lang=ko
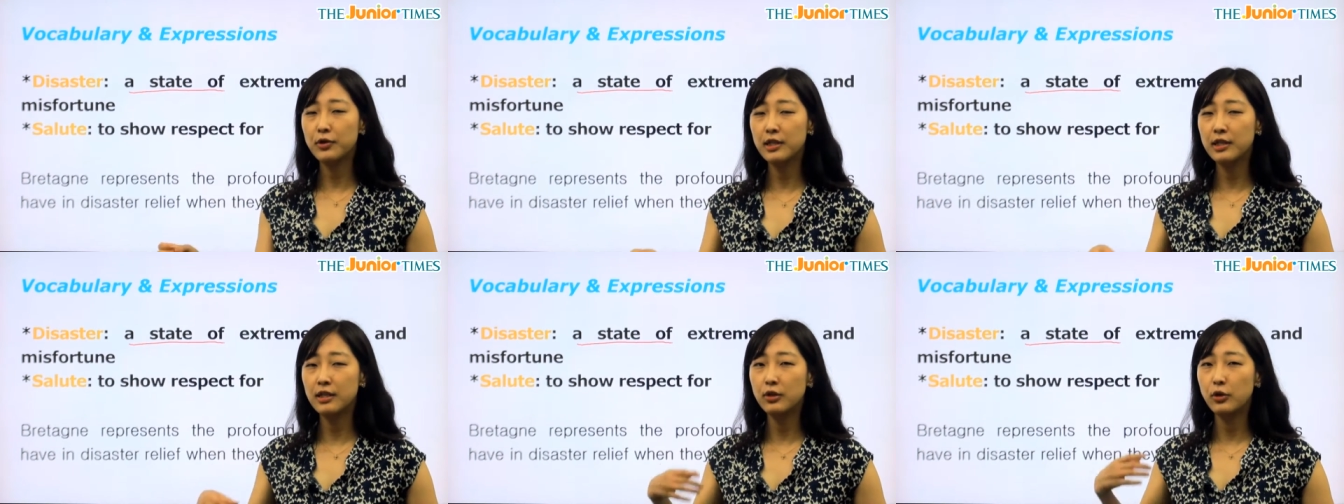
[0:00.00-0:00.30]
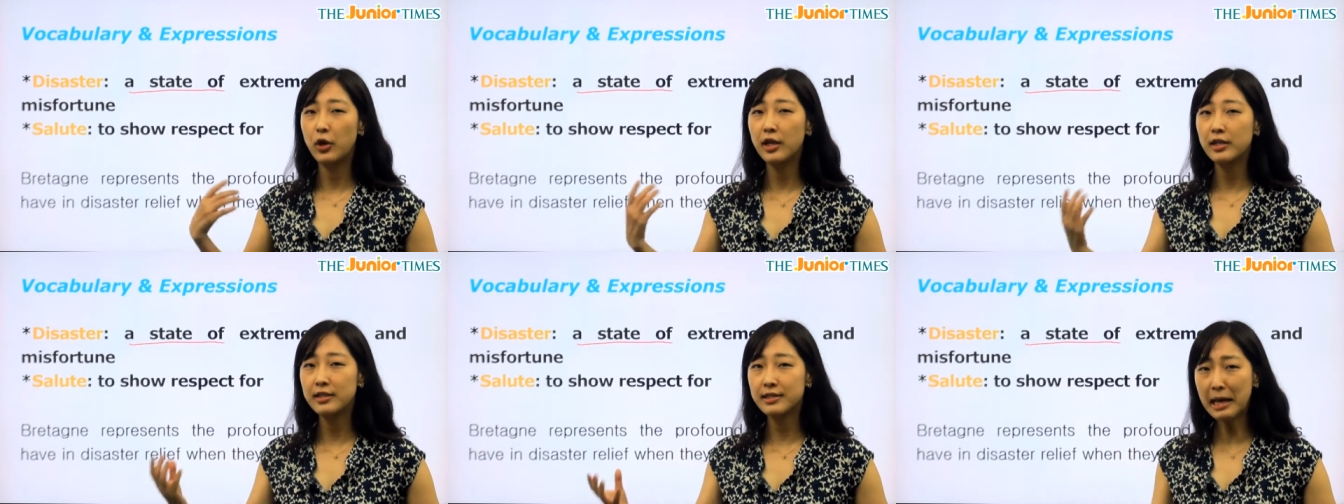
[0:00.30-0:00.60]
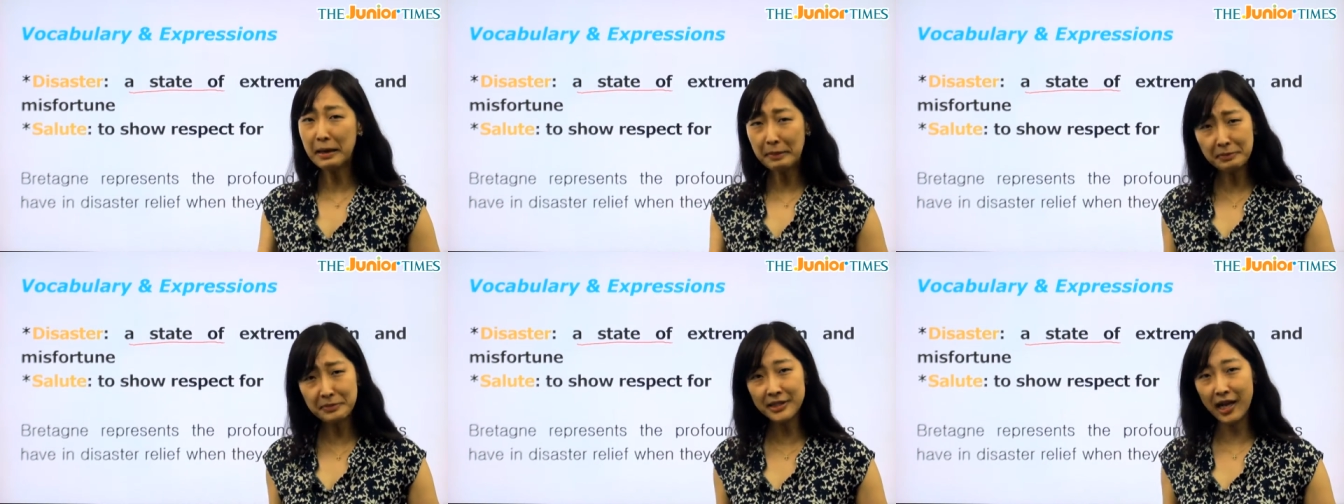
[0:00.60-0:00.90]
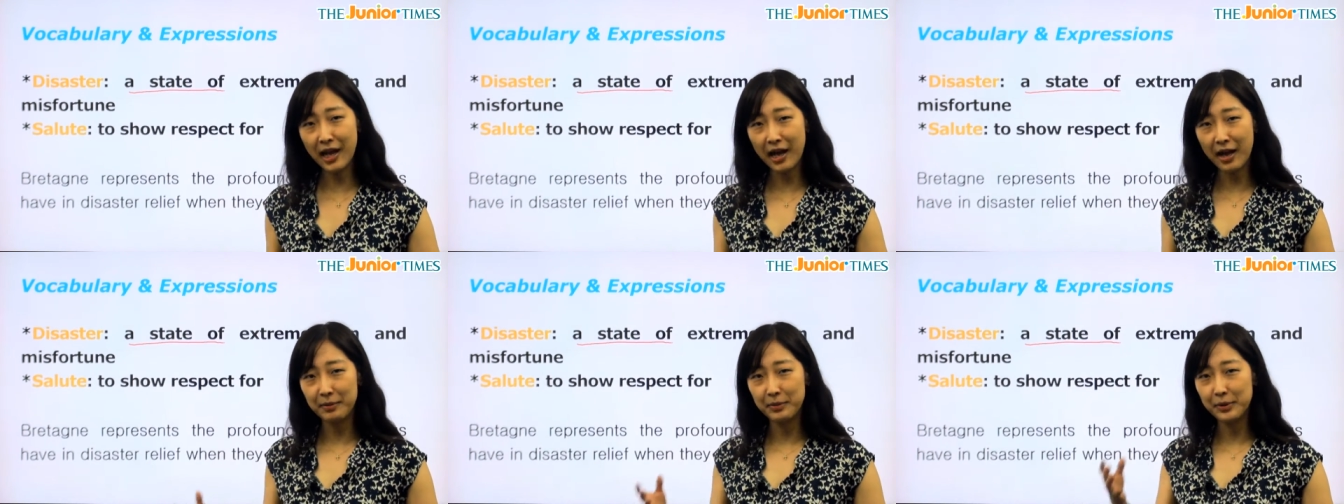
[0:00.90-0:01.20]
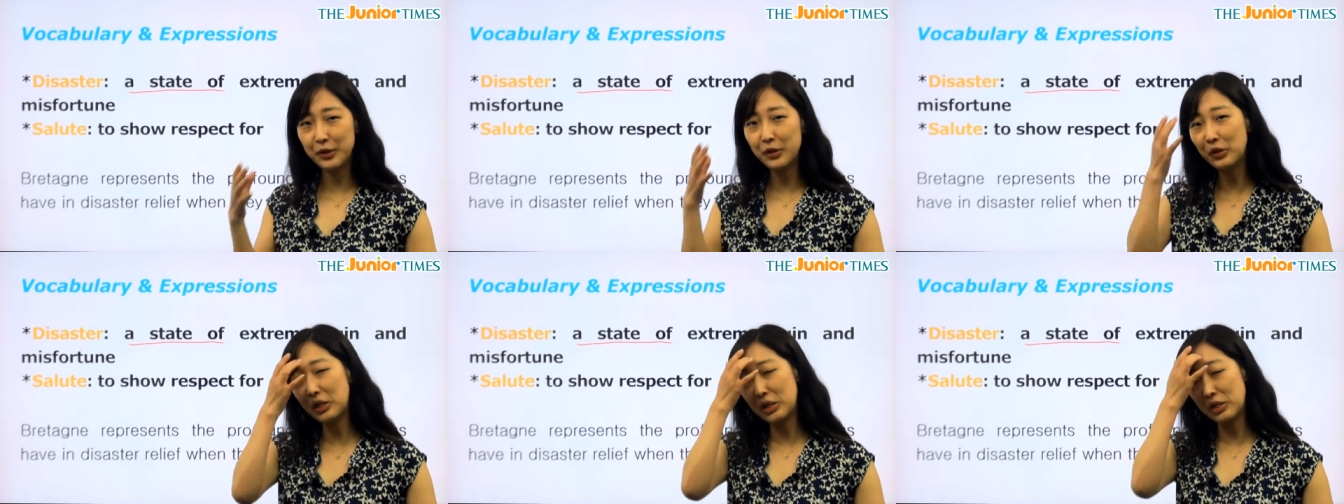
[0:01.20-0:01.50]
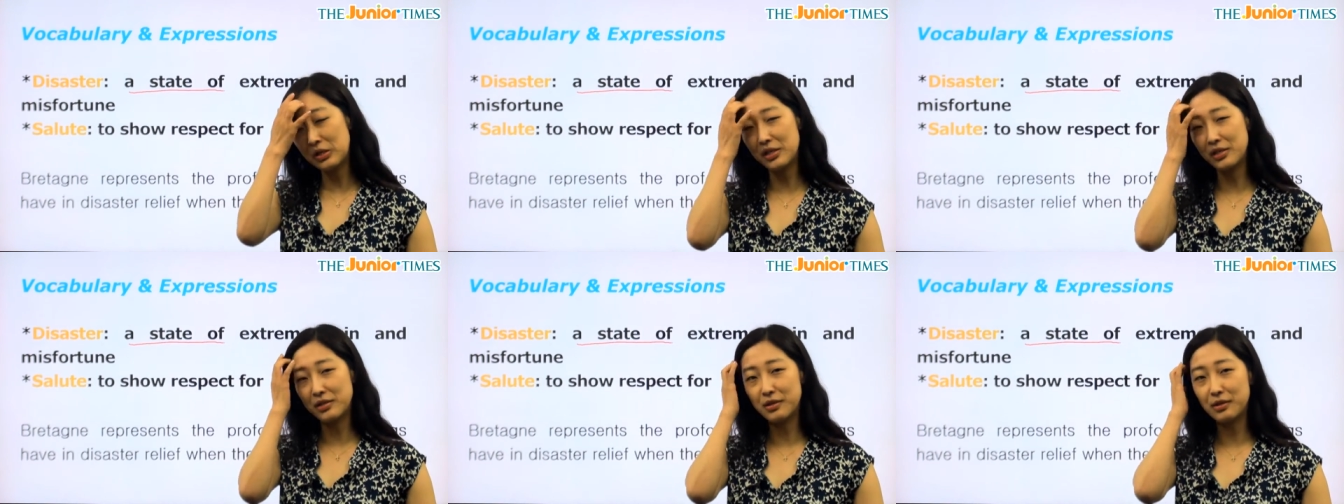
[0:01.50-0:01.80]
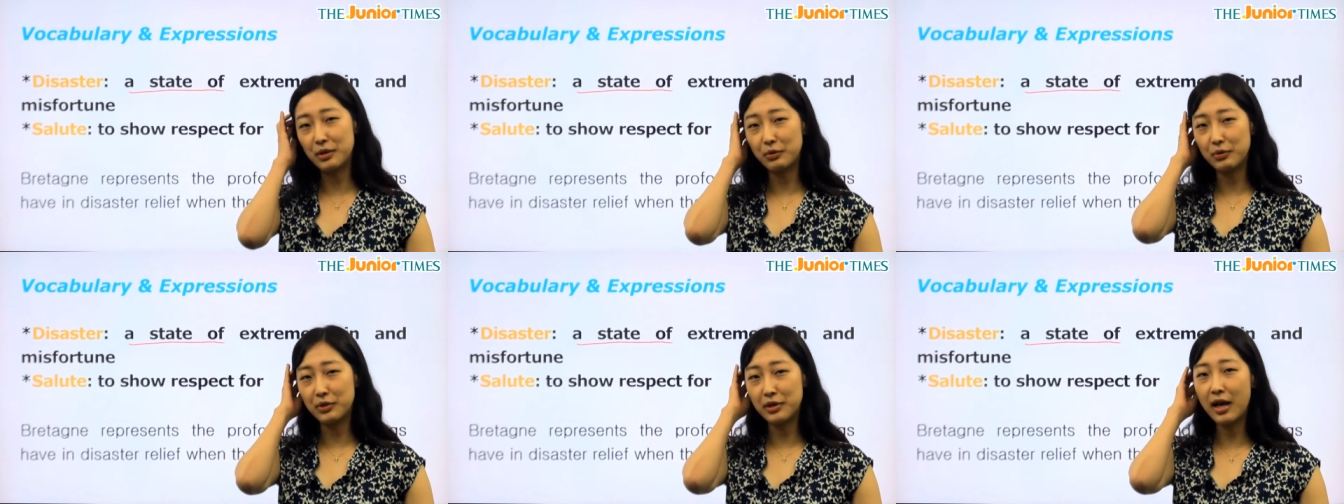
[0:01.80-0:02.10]
일이 되 참사 뭐 이런 게
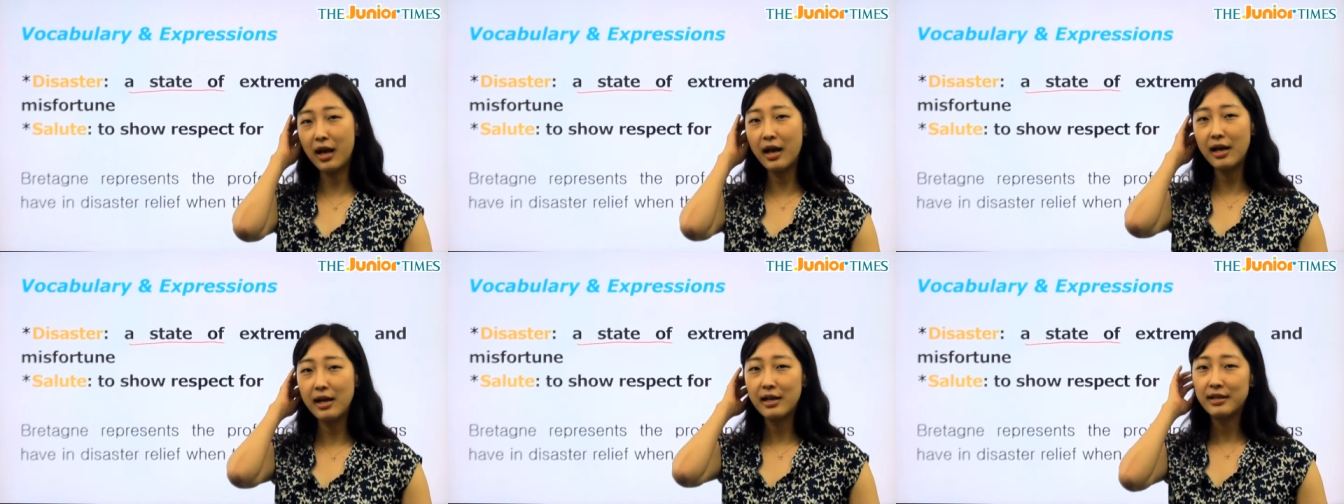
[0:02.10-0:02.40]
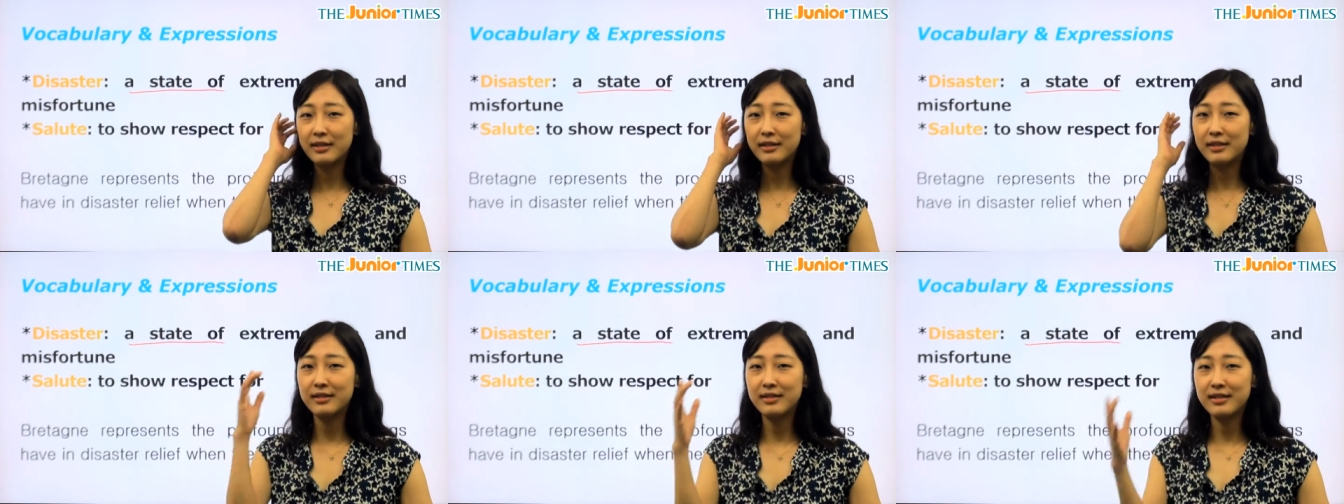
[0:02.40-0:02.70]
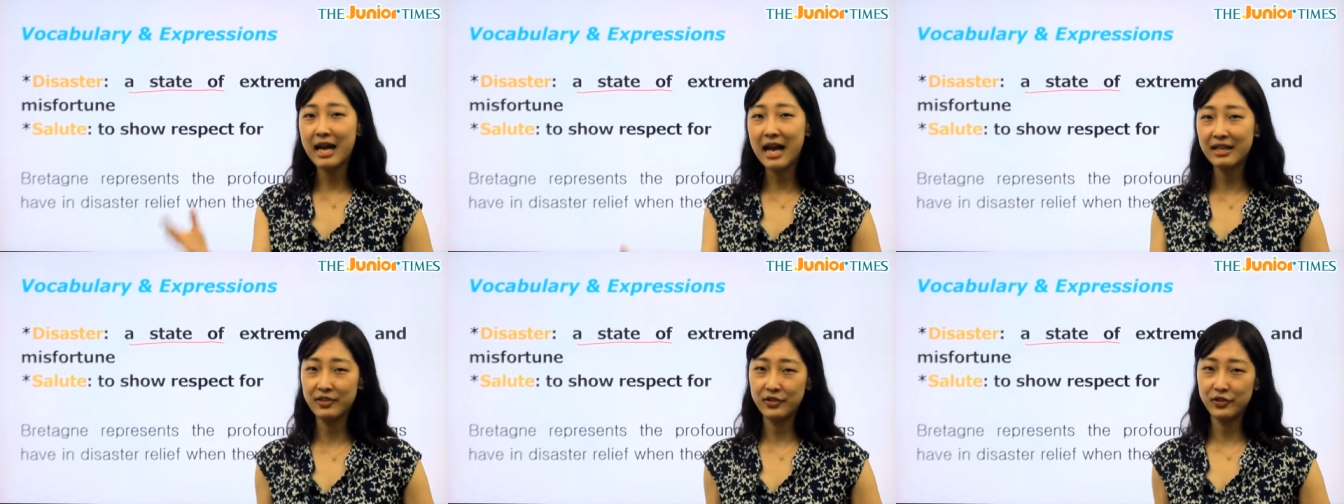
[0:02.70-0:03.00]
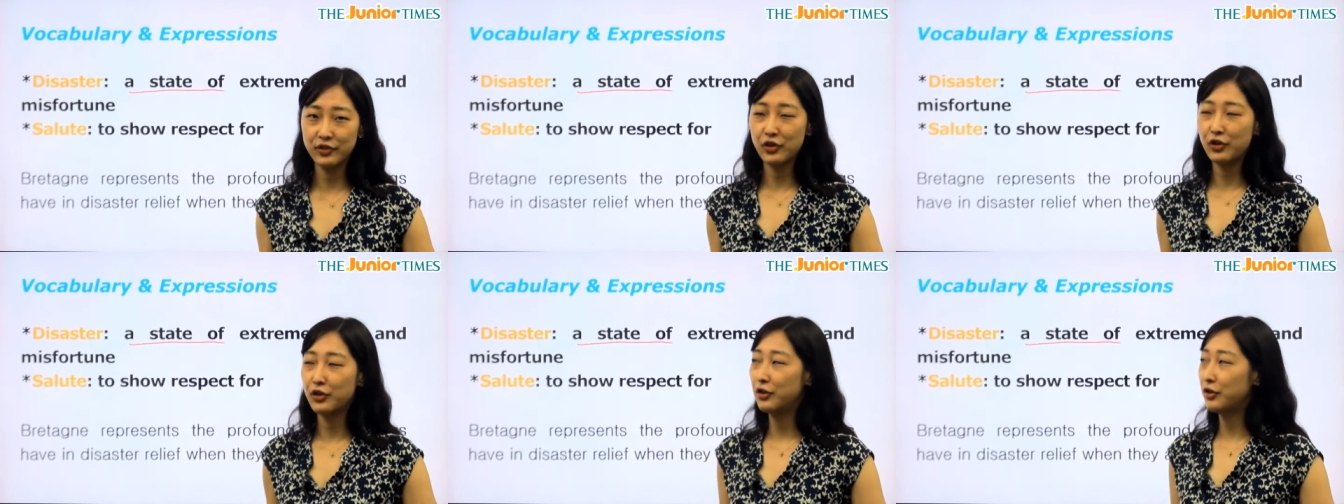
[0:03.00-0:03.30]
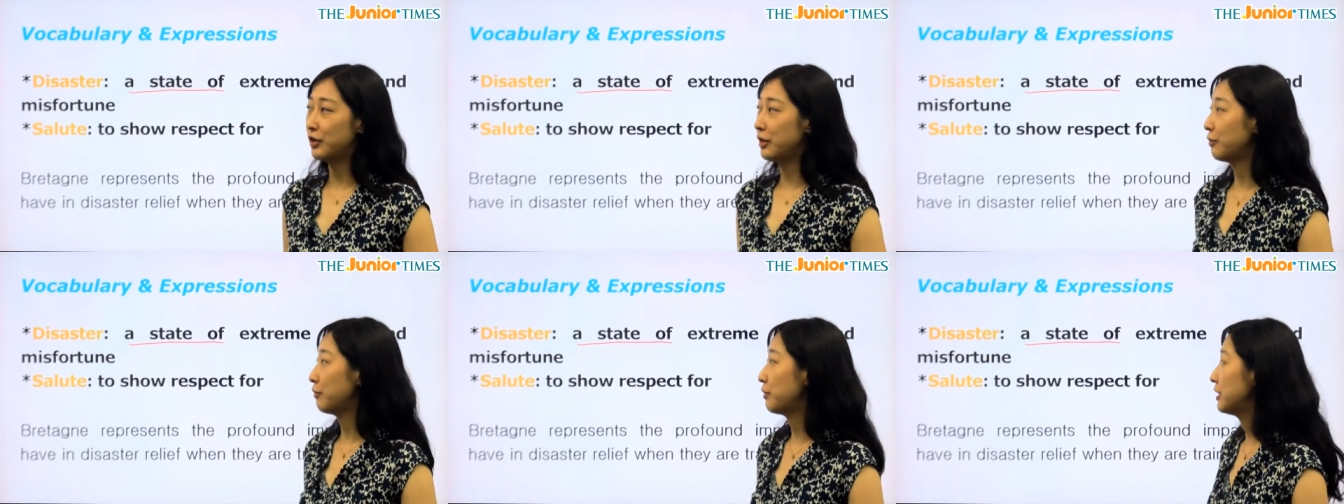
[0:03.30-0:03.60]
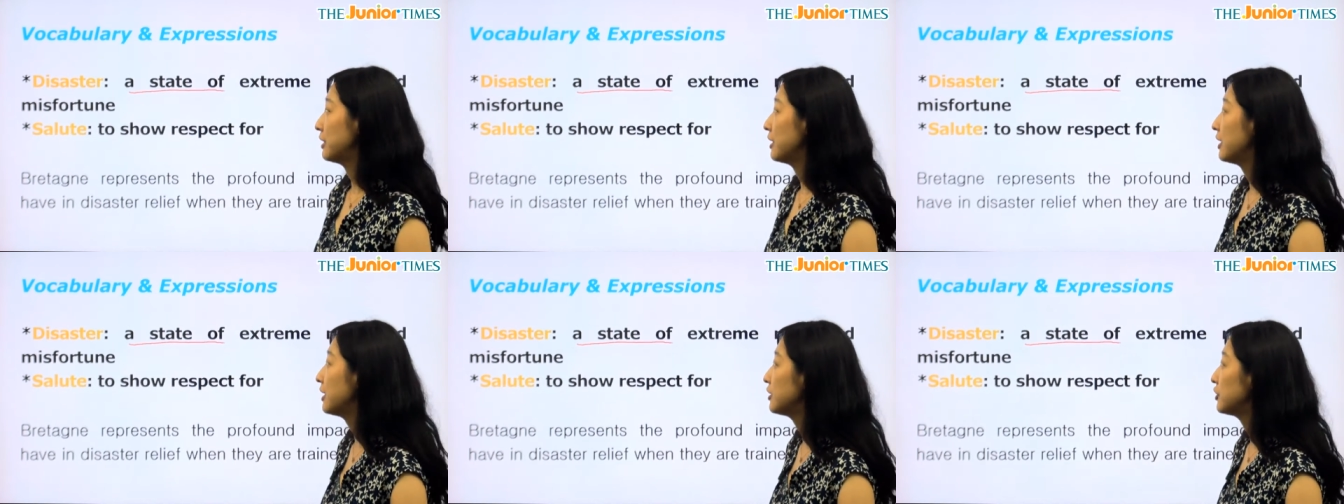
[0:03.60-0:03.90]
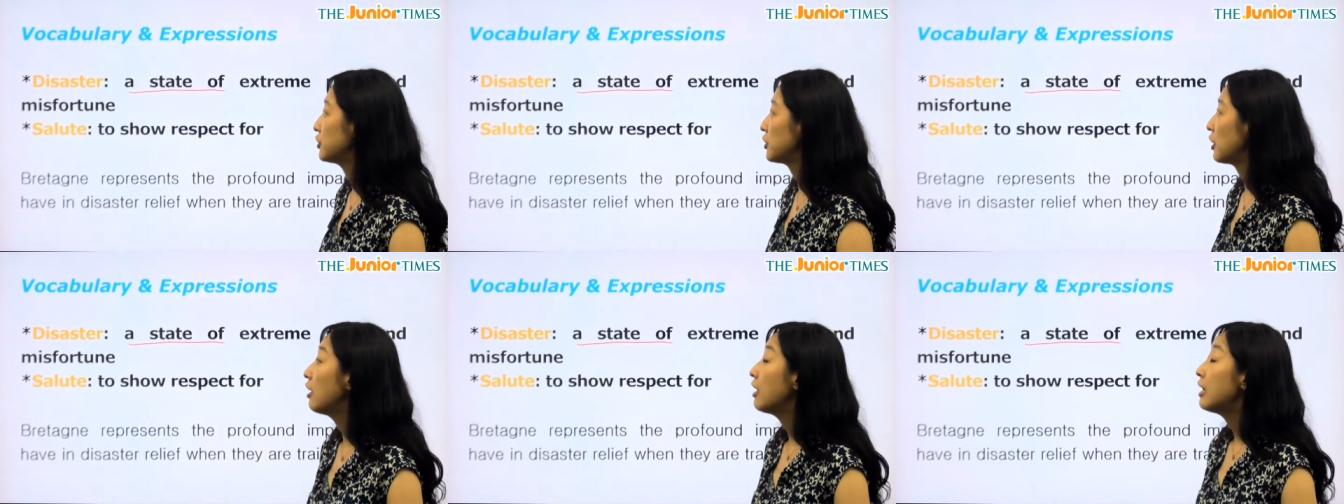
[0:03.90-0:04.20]
일어났을 때 우리가 disaster라고 얘기를
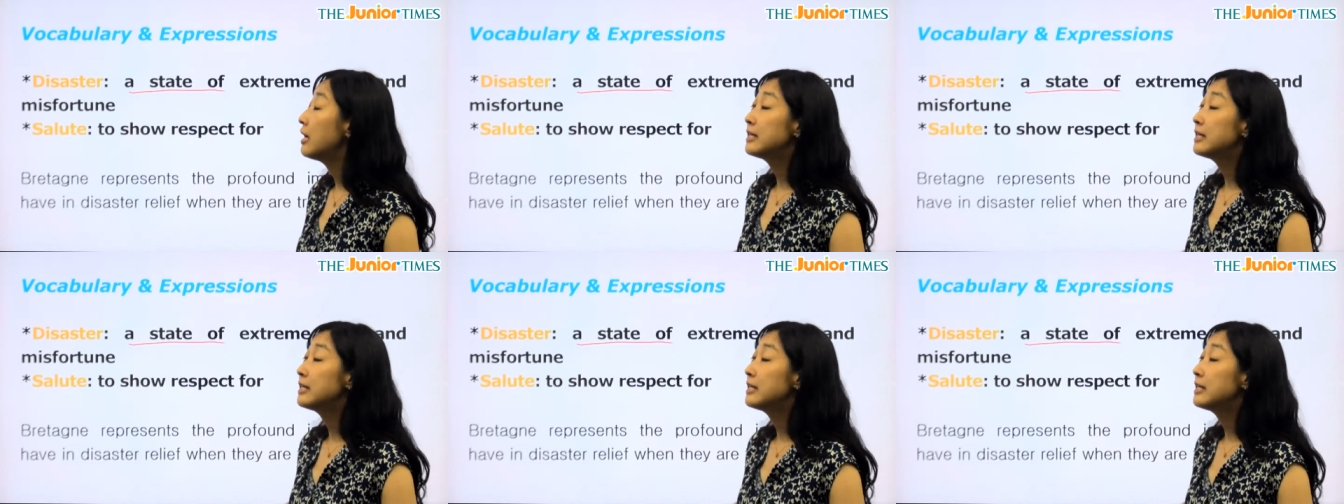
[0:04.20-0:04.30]
하겠죠.